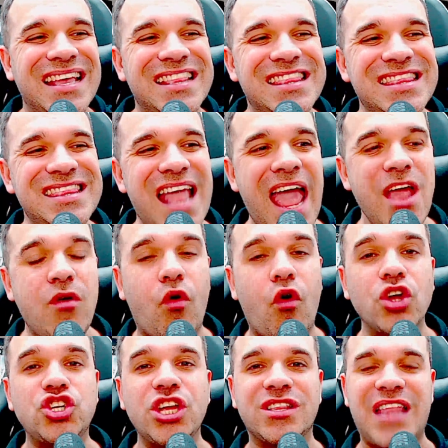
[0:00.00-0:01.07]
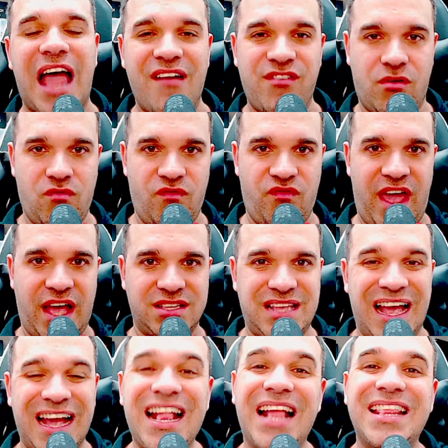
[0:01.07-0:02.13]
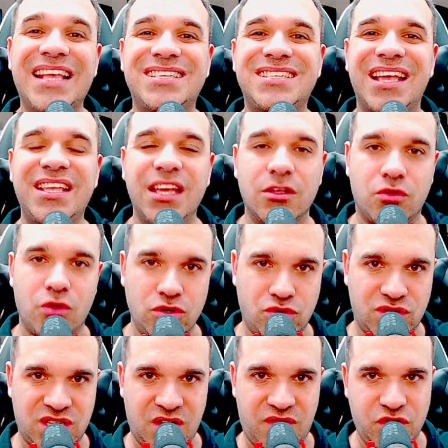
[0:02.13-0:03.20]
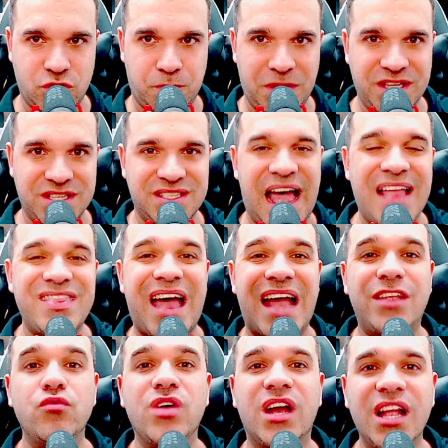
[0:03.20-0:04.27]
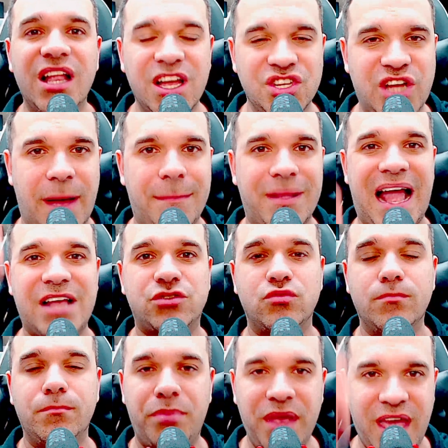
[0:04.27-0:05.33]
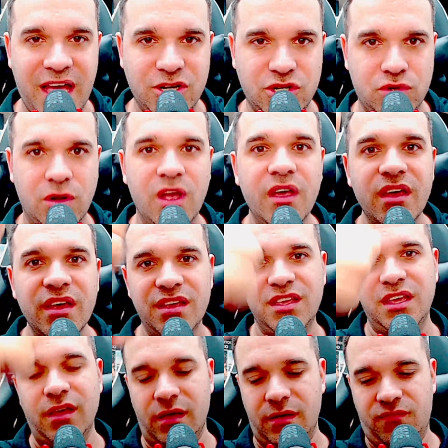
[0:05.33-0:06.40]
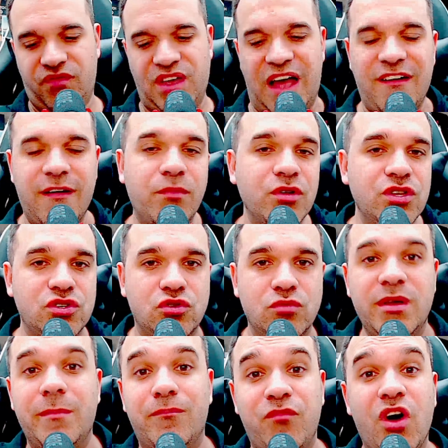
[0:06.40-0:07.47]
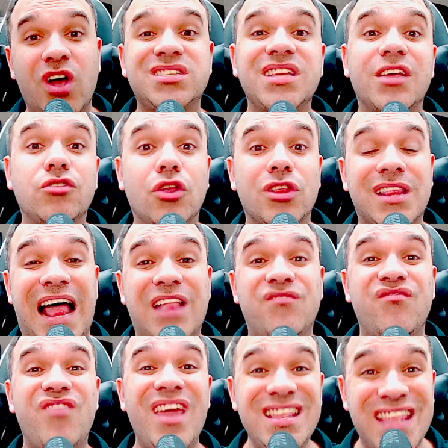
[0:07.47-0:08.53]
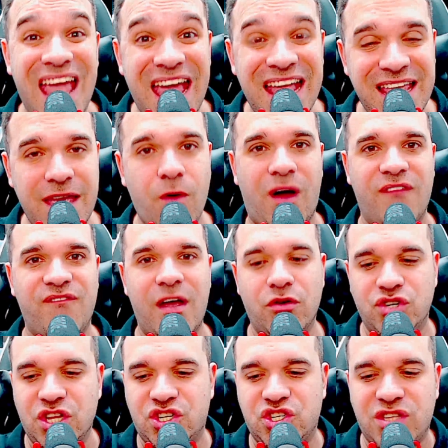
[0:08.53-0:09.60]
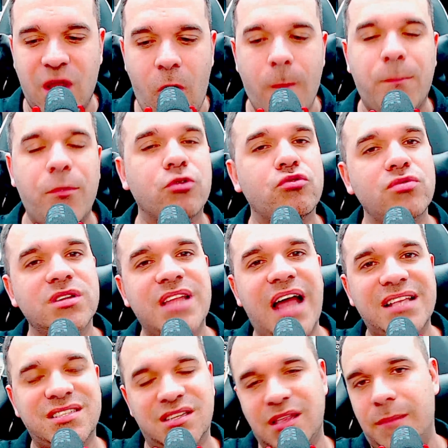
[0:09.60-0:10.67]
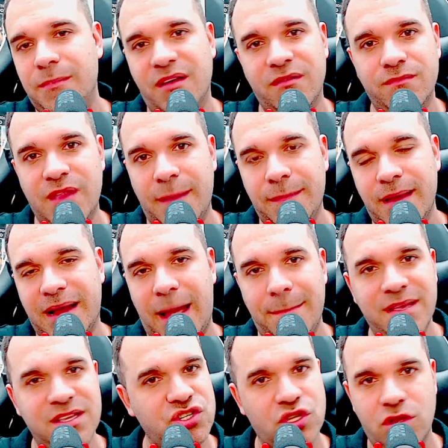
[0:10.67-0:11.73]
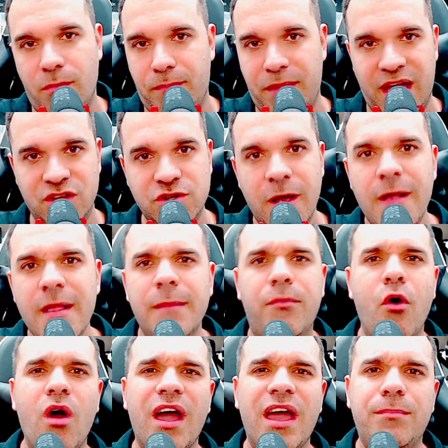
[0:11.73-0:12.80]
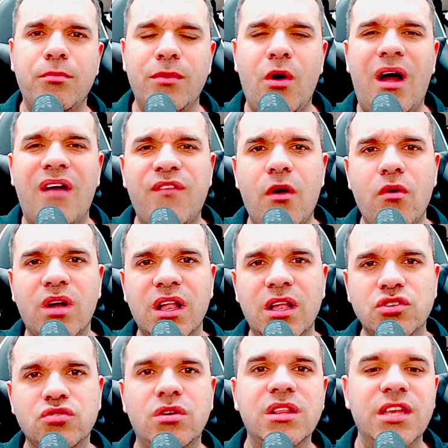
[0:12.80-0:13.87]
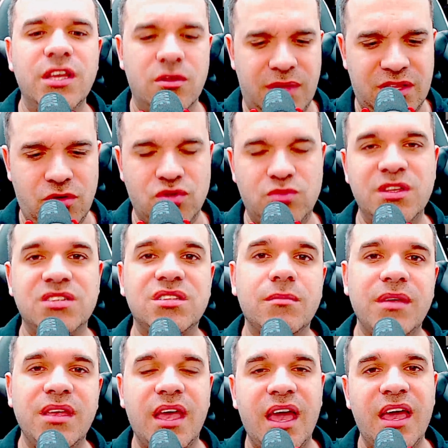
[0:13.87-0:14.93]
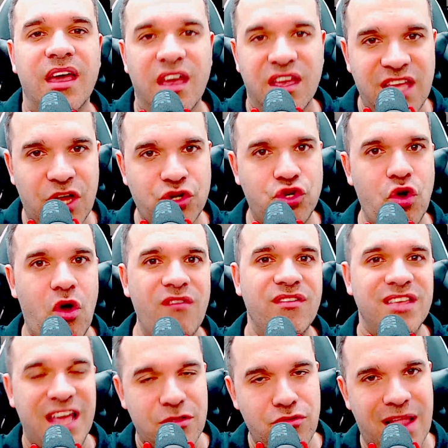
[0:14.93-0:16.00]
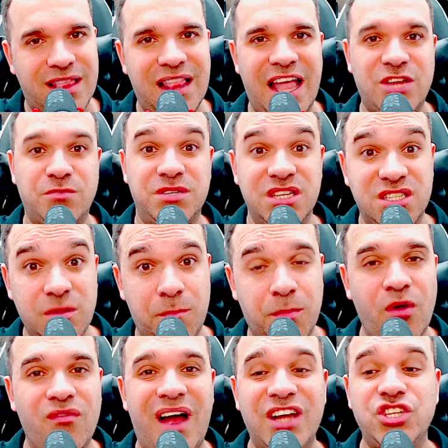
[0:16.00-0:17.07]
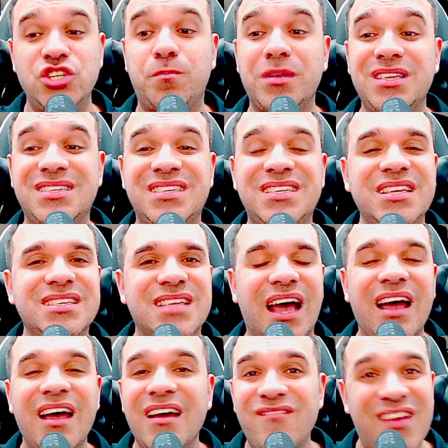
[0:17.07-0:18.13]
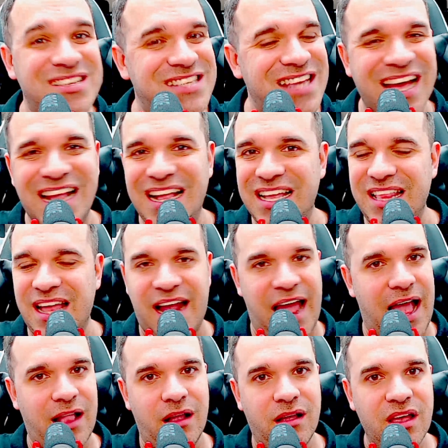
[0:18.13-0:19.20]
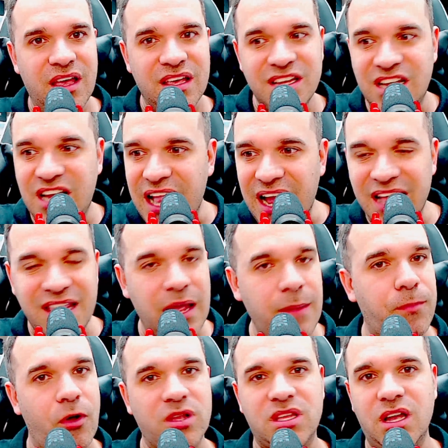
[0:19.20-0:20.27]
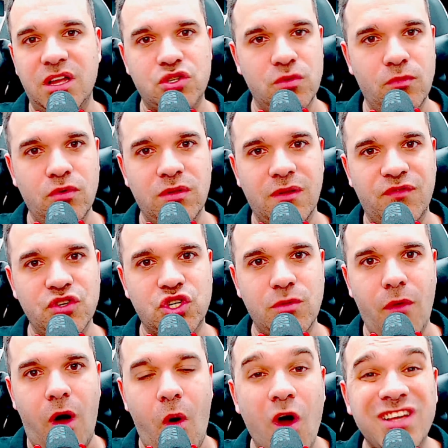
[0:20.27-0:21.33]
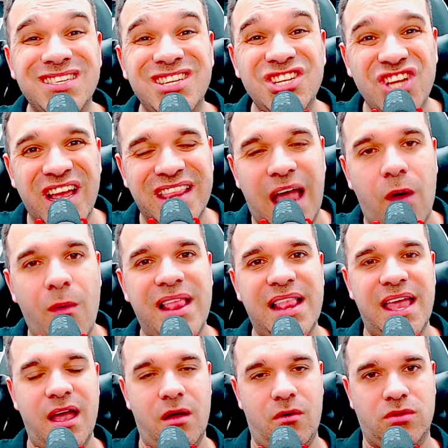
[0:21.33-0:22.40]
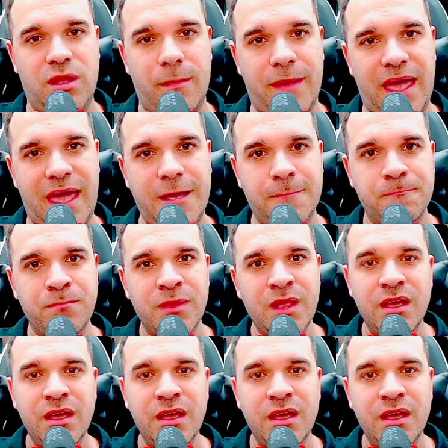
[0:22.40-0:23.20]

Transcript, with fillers: Nem cogitava conversa, agradeceria todos os serviços prestados, daria um grande abraço, um beijo e ficava por isso mesmo. Você do outro lado venderia o Rafael, gente, tem oportunidades que na minha, na minha cabeça a gente não perde. Porra, é, mas o Rafael é um grande goleiro, o Matheus Mendes também é, e é jovem, e é do Atlético, precisa se provar, a gente precisa fazer grana, cara. Grana é importante no mundo do futebol, oxigenar o elenco também.